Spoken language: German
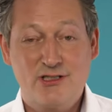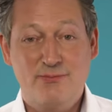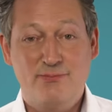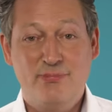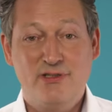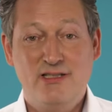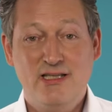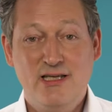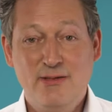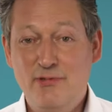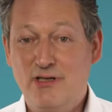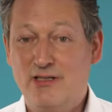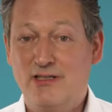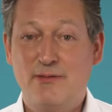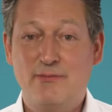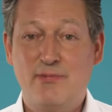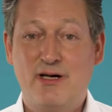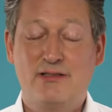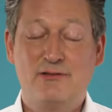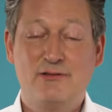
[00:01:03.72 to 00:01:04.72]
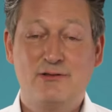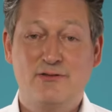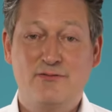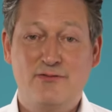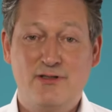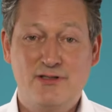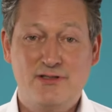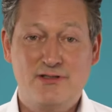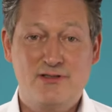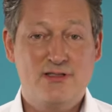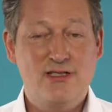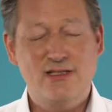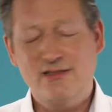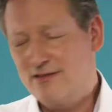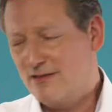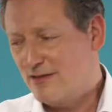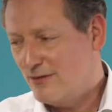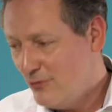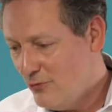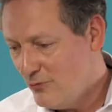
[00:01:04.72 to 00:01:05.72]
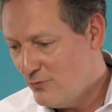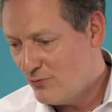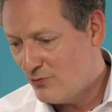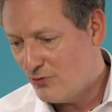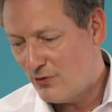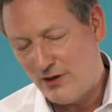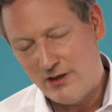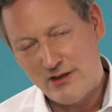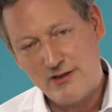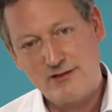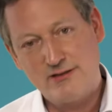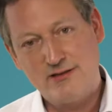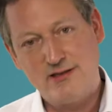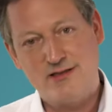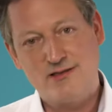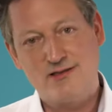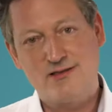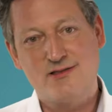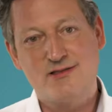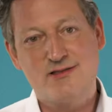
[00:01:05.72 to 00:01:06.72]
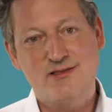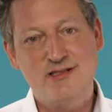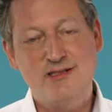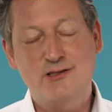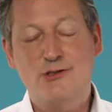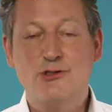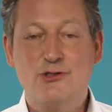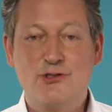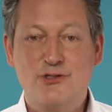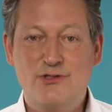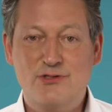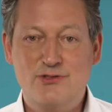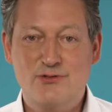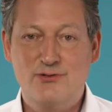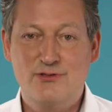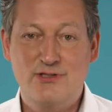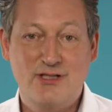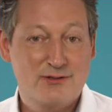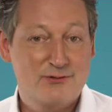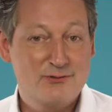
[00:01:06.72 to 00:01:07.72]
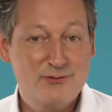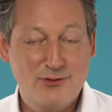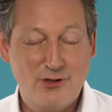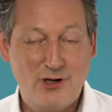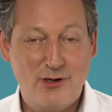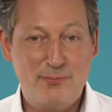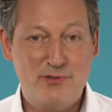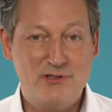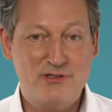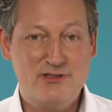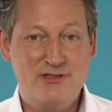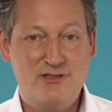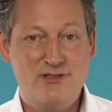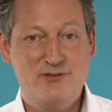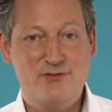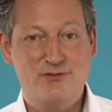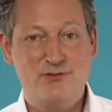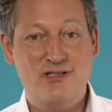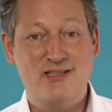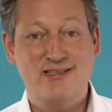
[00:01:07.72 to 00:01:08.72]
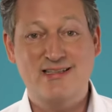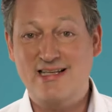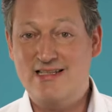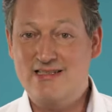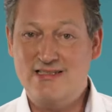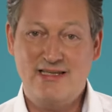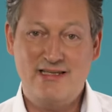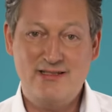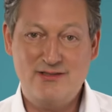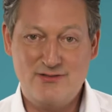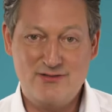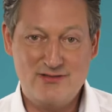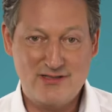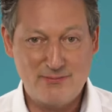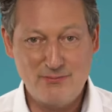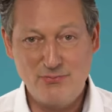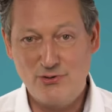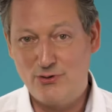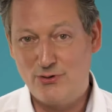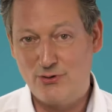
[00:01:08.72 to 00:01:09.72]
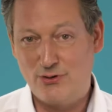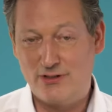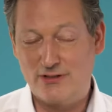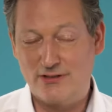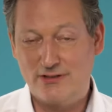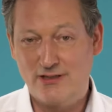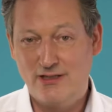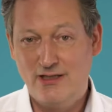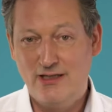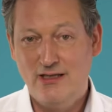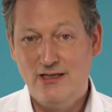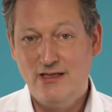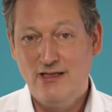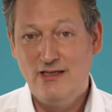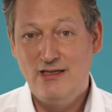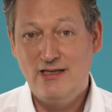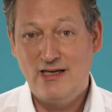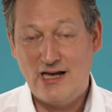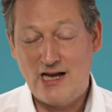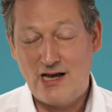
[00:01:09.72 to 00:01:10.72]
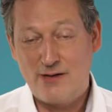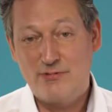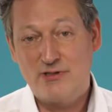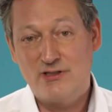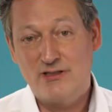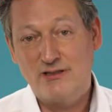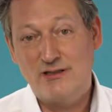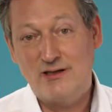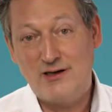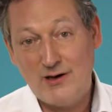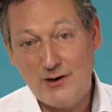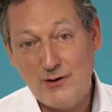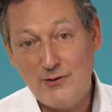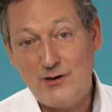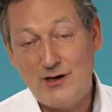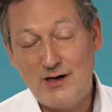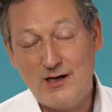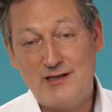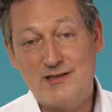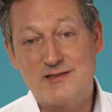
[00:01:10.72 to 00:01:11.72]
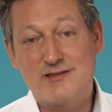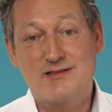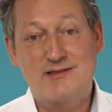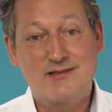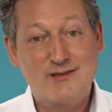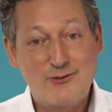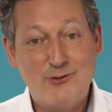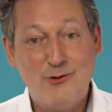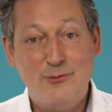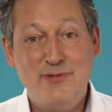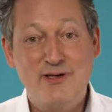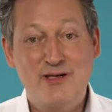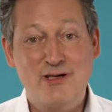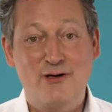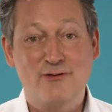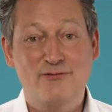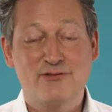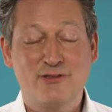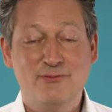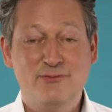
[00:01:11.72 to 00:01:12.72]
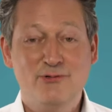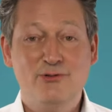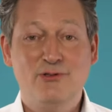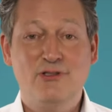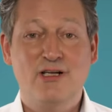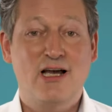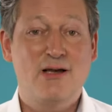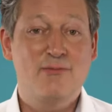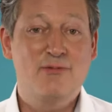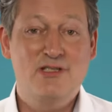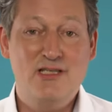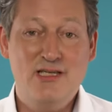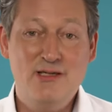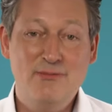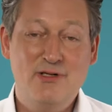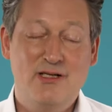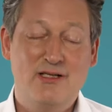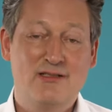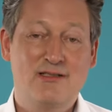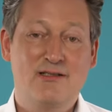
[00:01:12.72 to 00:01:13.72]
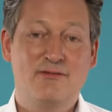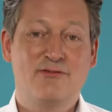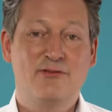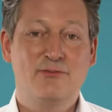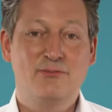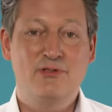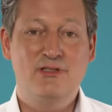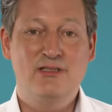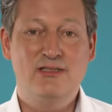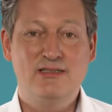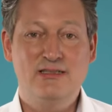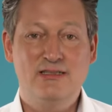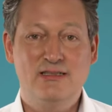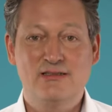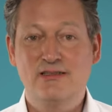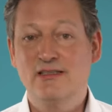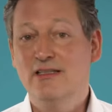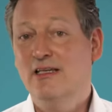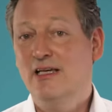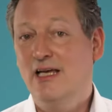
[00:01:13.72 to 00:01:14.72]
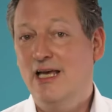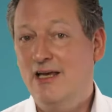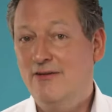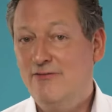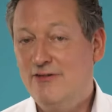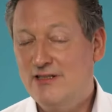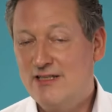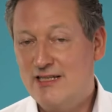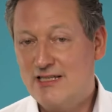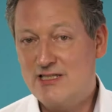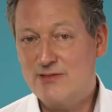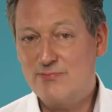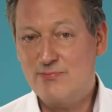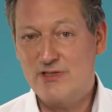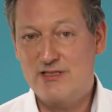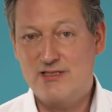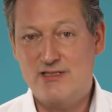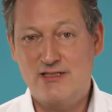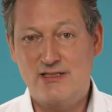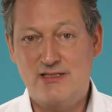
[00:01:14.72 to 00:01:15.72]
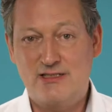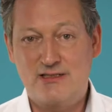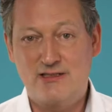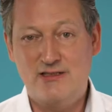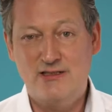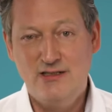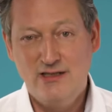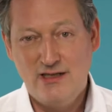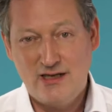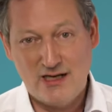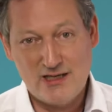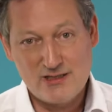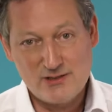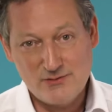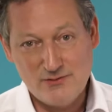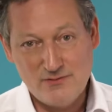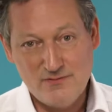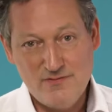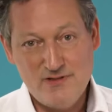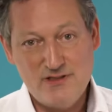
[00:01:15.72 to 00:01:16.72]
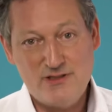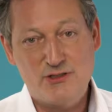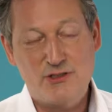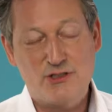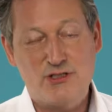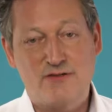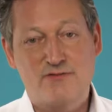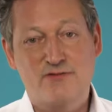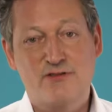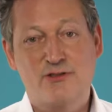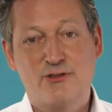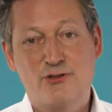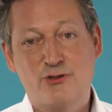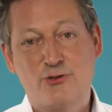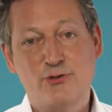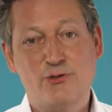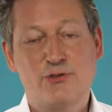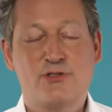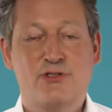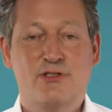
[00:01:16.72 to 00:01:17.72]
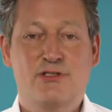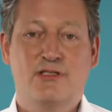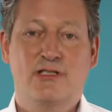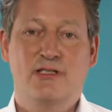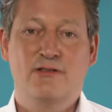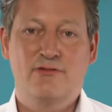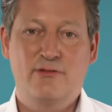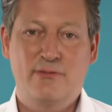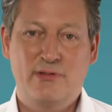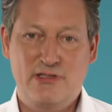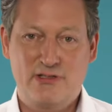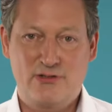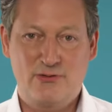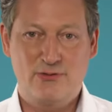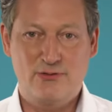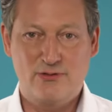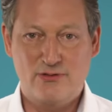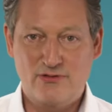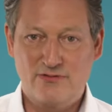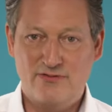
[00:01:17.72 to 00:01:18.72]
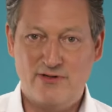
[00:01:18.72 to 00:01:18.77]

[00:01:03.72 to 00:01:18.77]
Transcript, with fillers: ich bin immer der Meinung gewesen, dass Humor, dass seelische Gesundheit und körperliche Gesundheit ganz eng zusammengehören. Aber auch als Komiker auf der Bühne habe ich immer dafür plädiert, evidenzbasierte, also wissenschaftsgestützte Informationen zu